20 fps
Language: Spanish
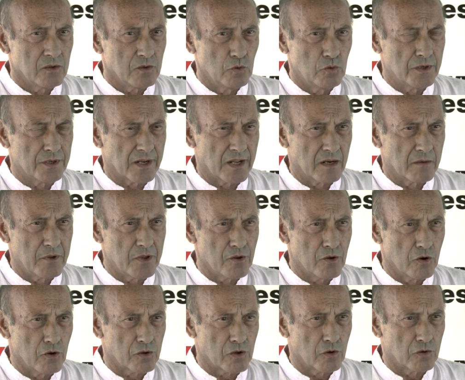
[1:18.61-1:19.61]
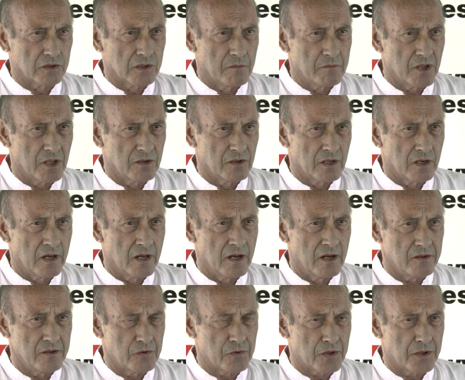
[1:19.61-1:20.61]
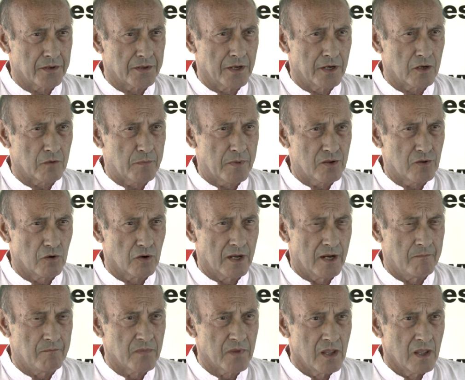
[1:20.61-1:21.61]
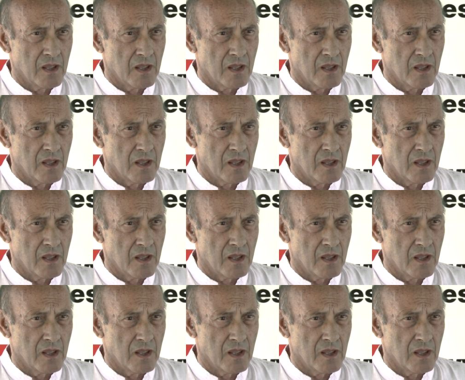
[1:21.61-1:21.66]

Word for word: un rearme ideológico también de la izquierda española